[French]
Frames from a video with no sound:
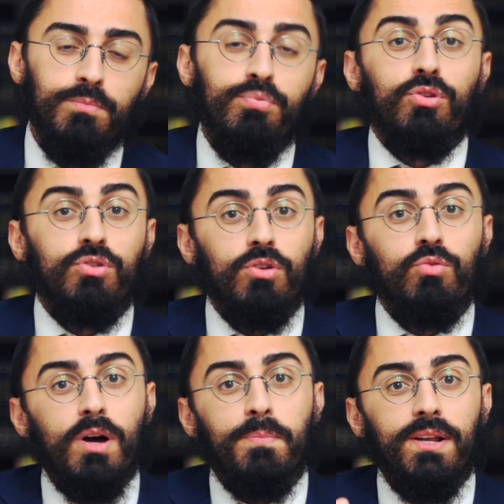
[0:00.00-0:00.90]
Pourtant,
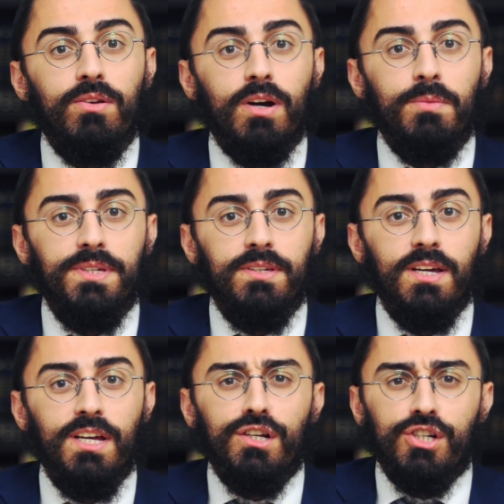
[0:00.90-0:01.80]
nous rappelle le rabbi,
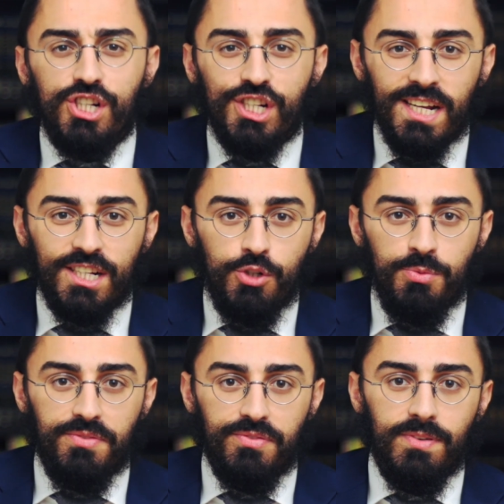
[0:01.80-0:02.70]
chaque
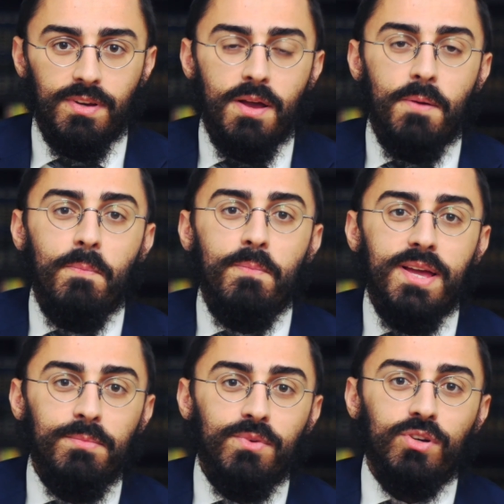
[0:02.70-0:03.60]
juif,
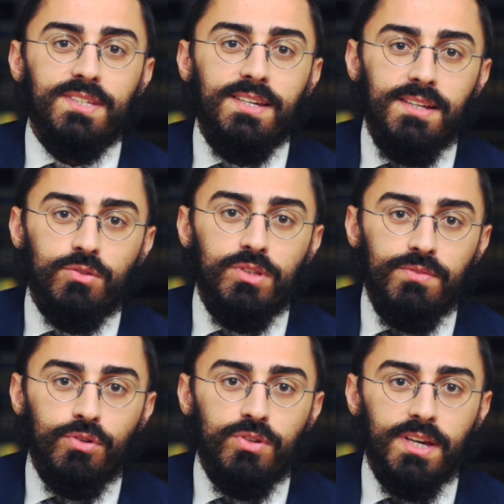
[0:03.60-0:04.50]
même lorsqu'il est au
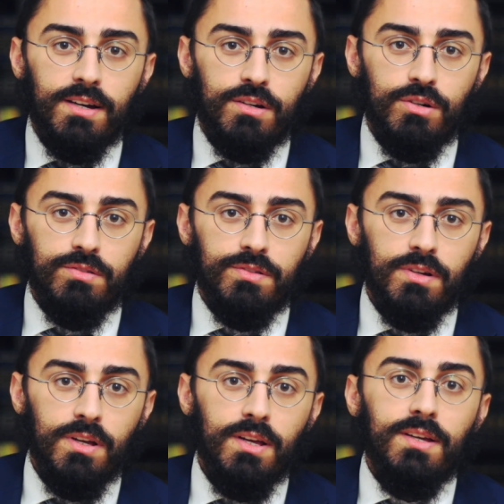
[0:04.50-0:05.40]
niveau de Yaakov,
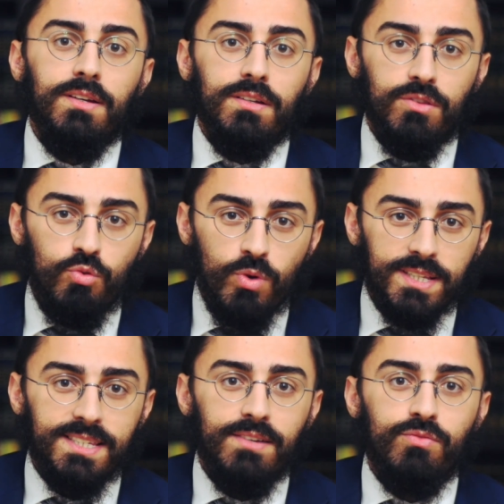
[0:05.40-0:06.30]
doit
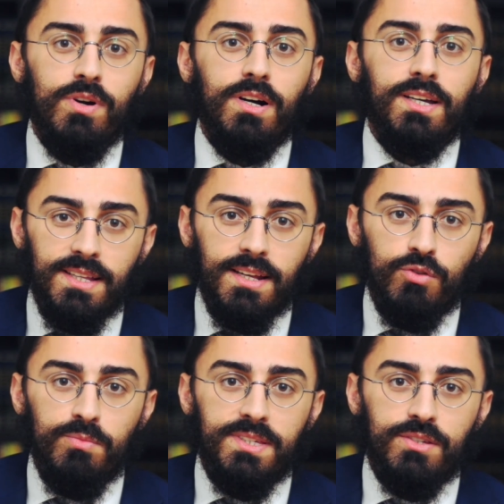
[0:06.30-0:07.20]
savoir qu'il a
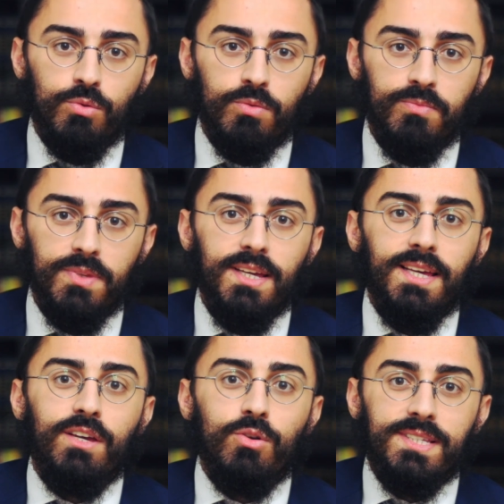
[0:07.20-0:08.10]
une mission
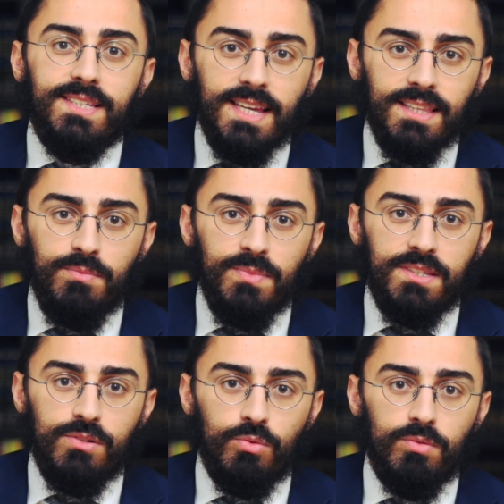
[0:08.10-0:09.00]
et que cette
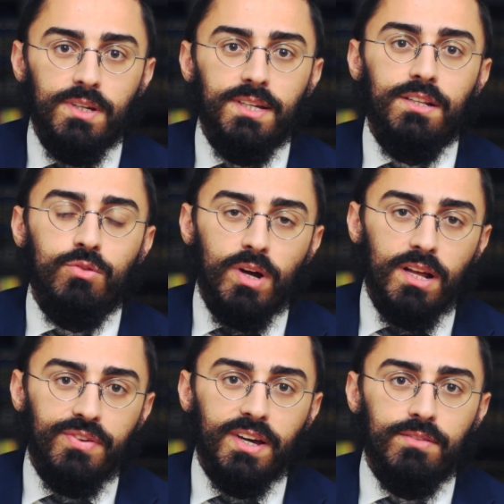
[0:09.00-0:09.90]
mission, il doit
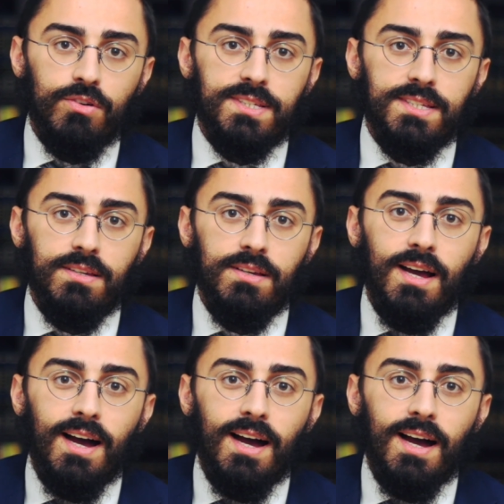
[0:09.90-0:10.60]
la faire avancer.